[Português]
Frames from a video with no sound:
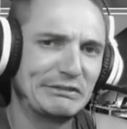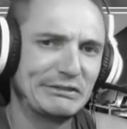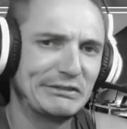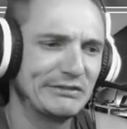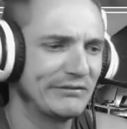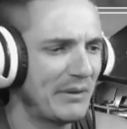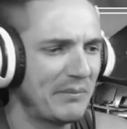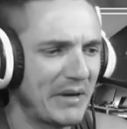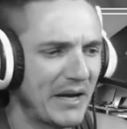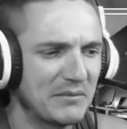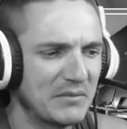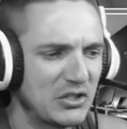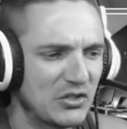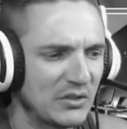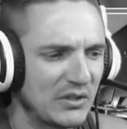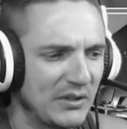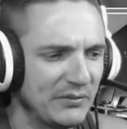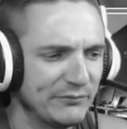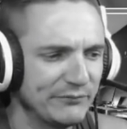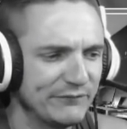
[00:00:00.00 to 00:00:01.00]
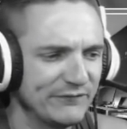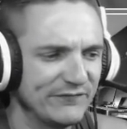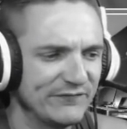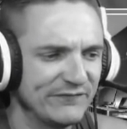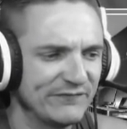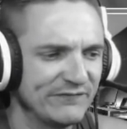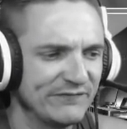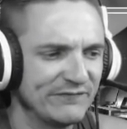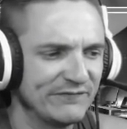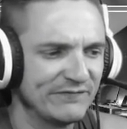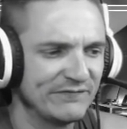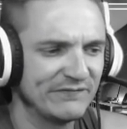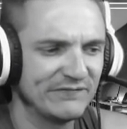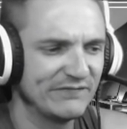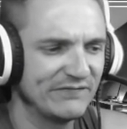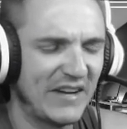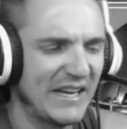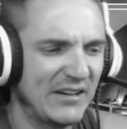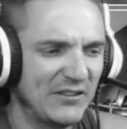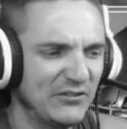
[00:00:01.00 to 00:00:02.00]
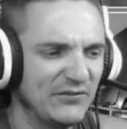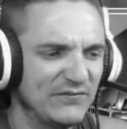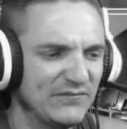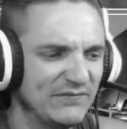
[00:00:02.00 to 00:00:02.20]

Não vai pegar mítico não? Vai não?